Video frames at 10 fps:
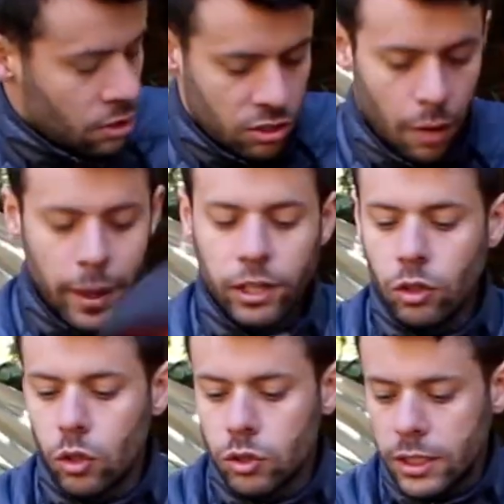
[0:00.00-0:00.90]
Geralmente
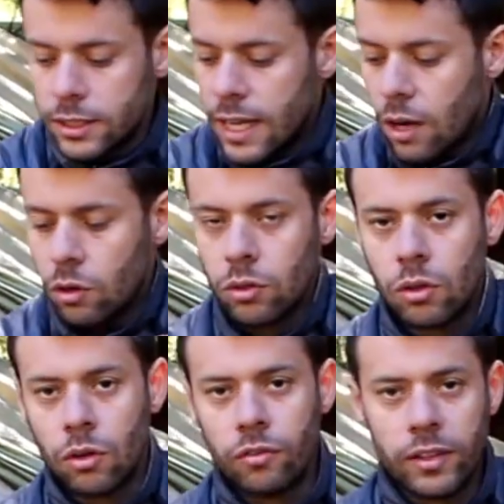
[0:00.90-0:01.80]
eu uso esse saco
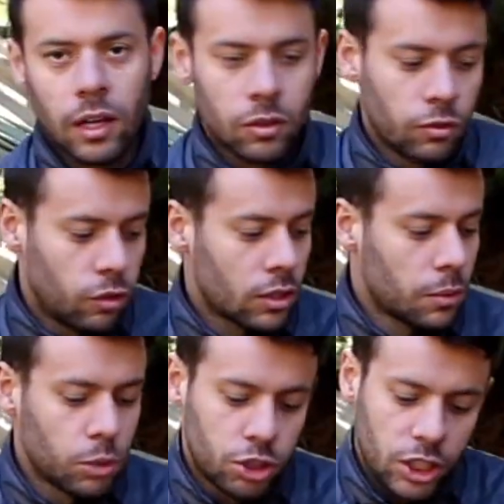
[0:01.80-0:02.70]
no, final, no fundo da
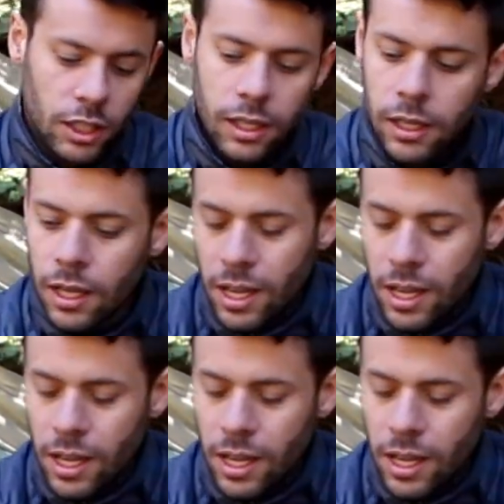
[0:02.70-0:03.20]
mochila,